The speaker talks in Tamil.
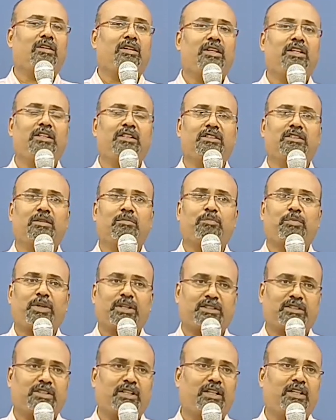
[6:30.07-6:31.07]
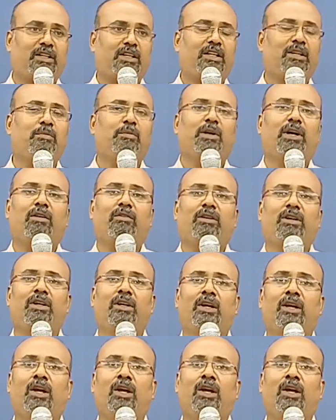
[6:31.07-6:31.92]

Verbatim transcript: ஹீ இஸ் அ பர்சன் இப்போ அவர்